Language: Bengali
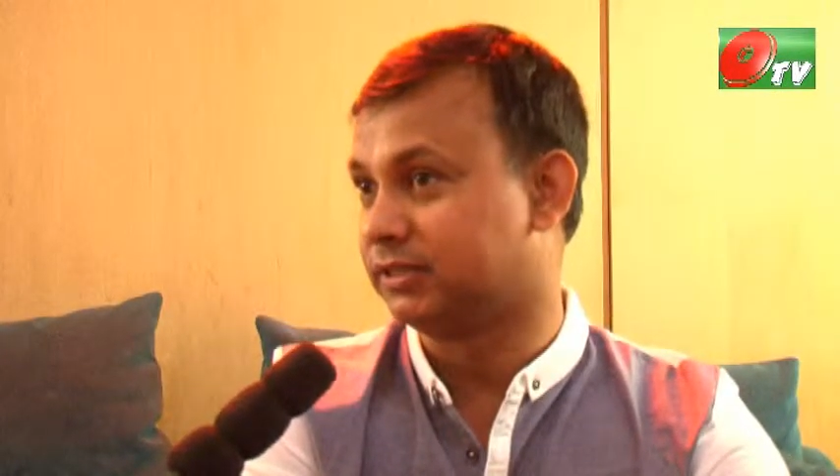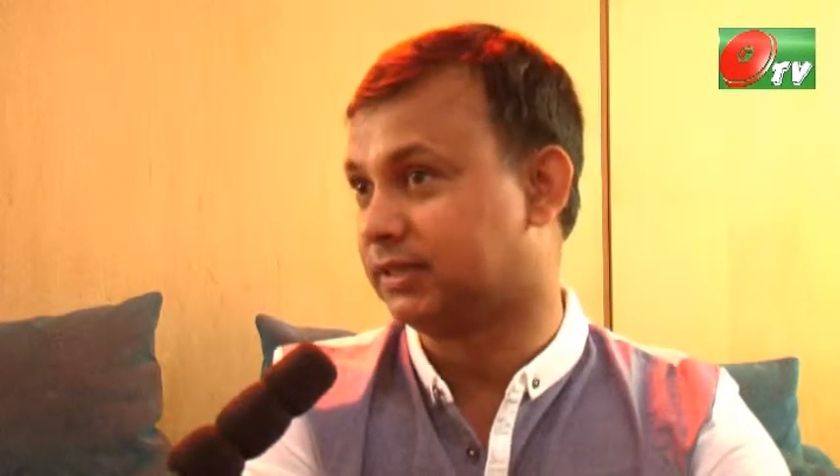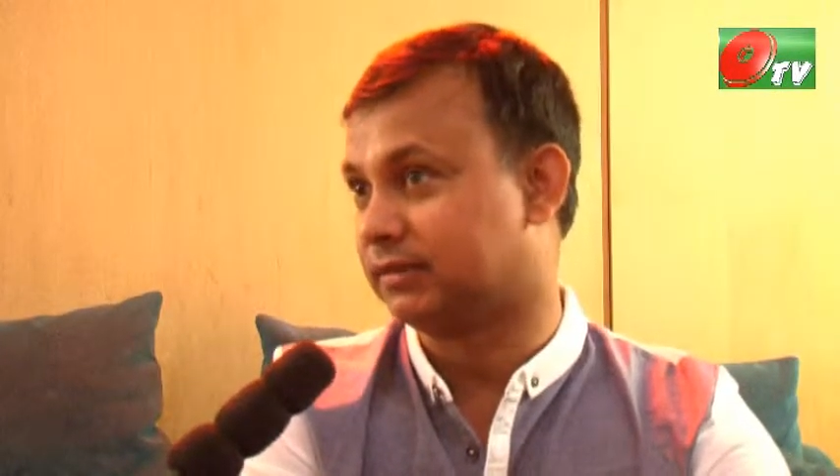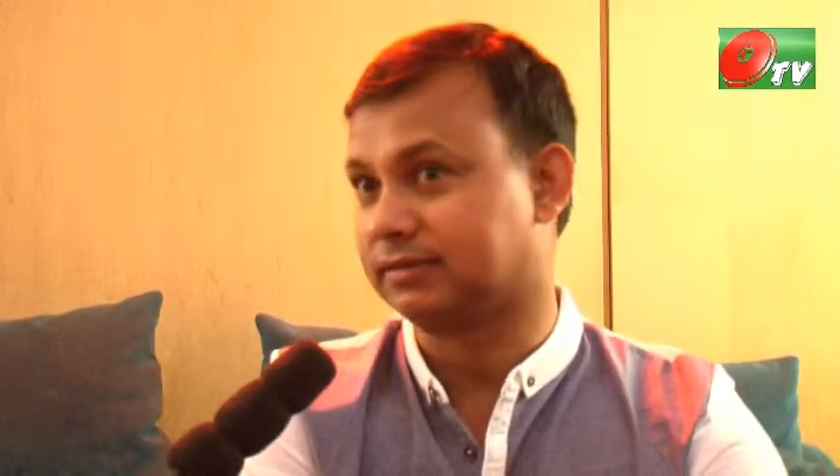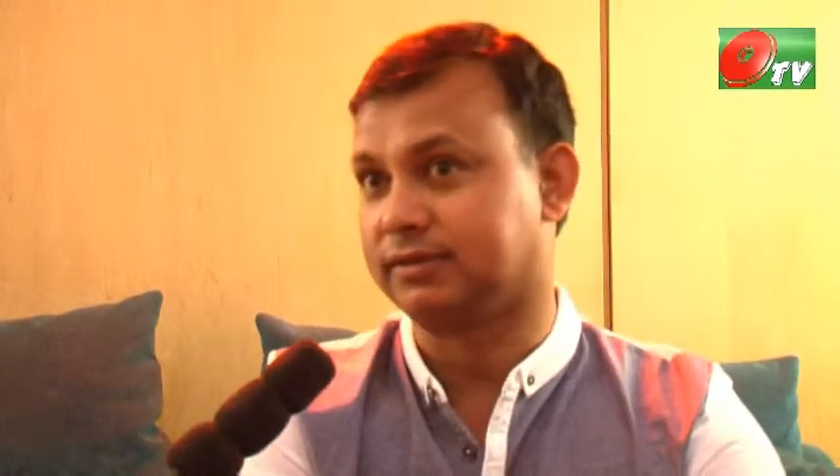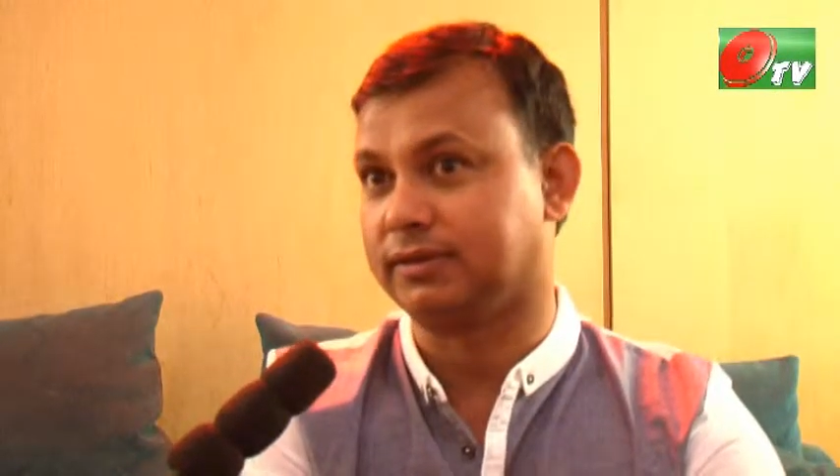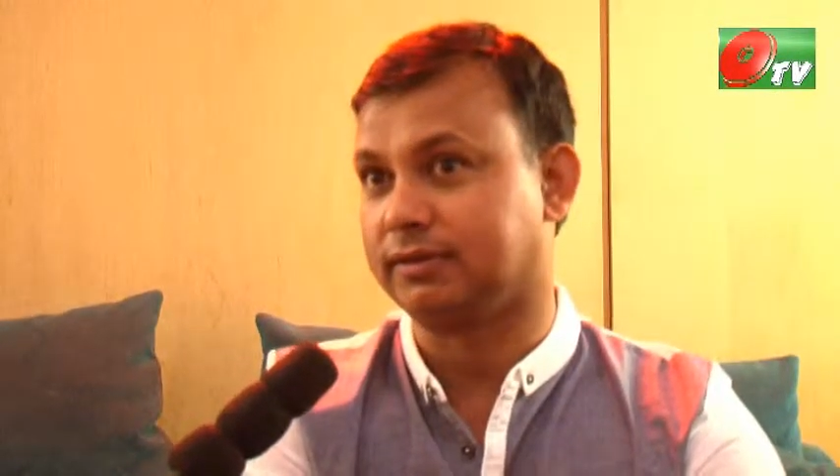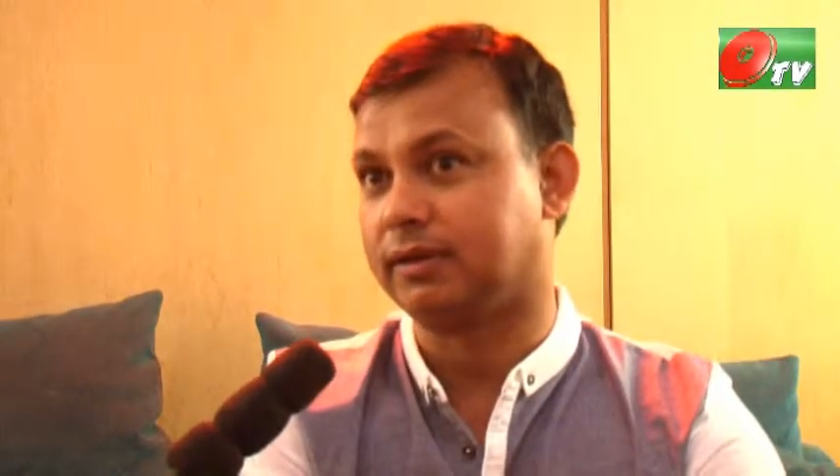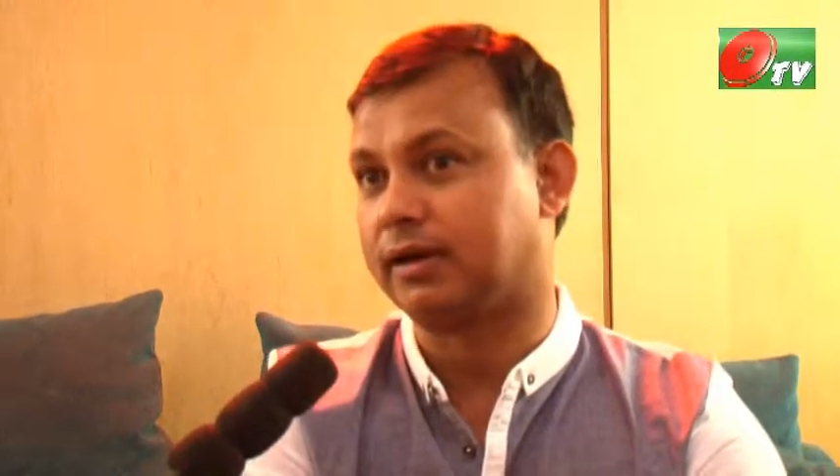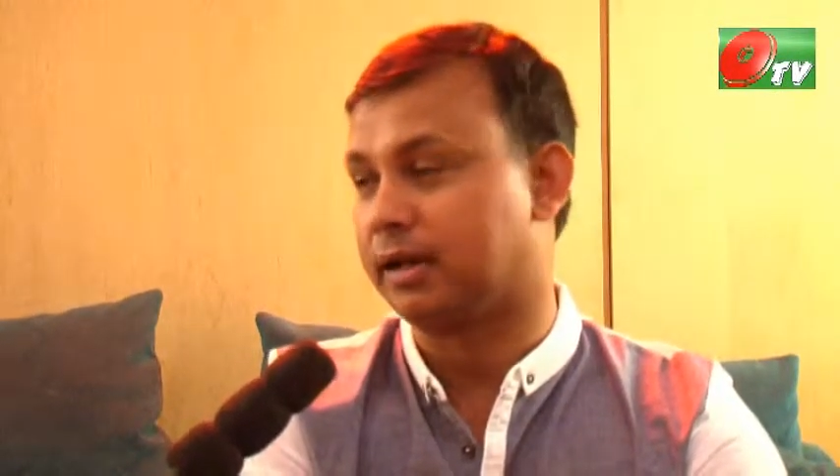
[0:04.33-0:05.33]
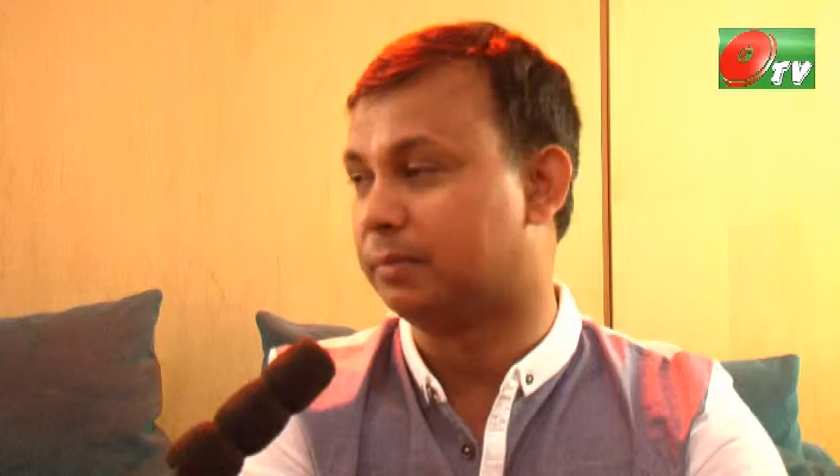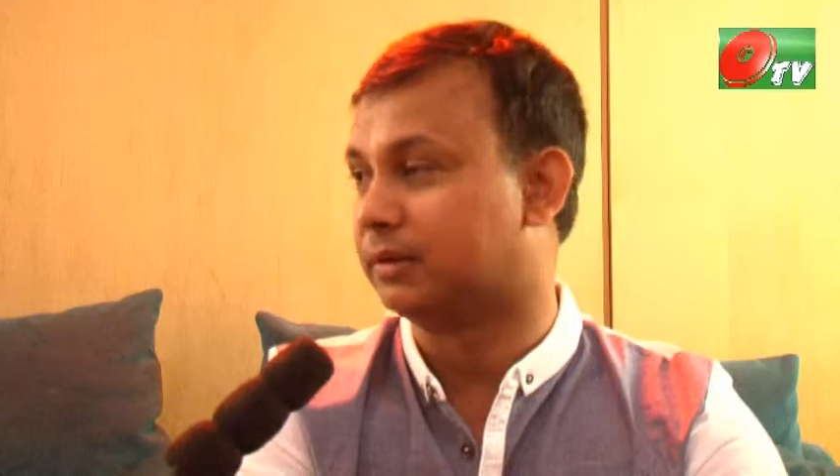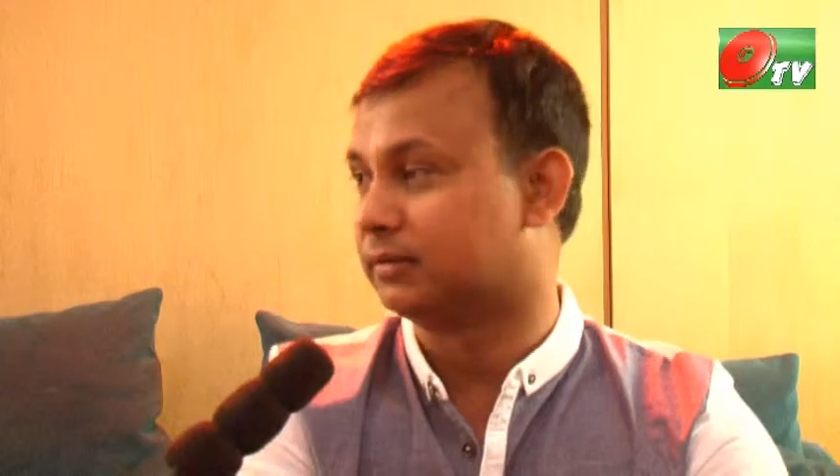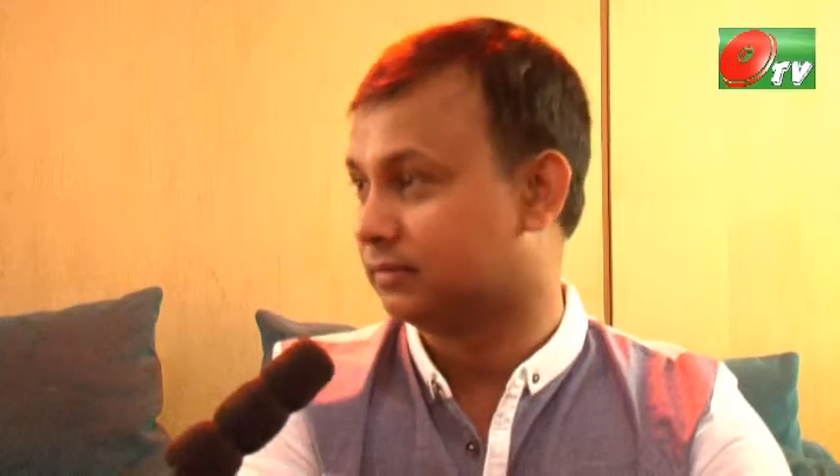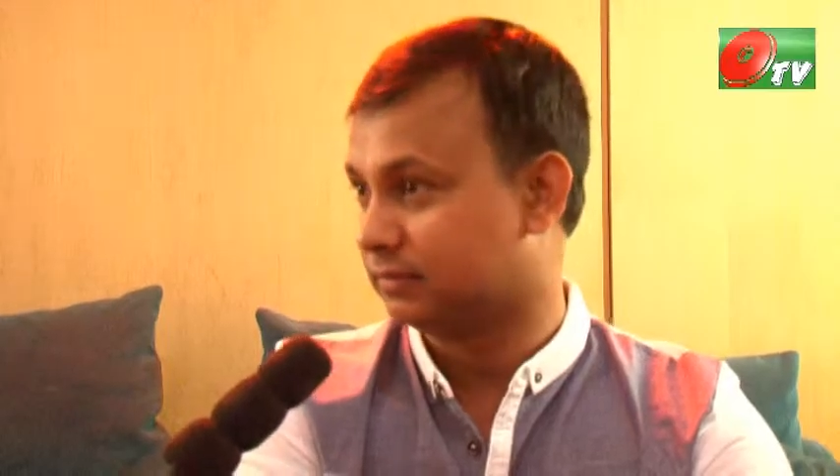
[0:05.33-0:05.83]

যেই আজকে আইবার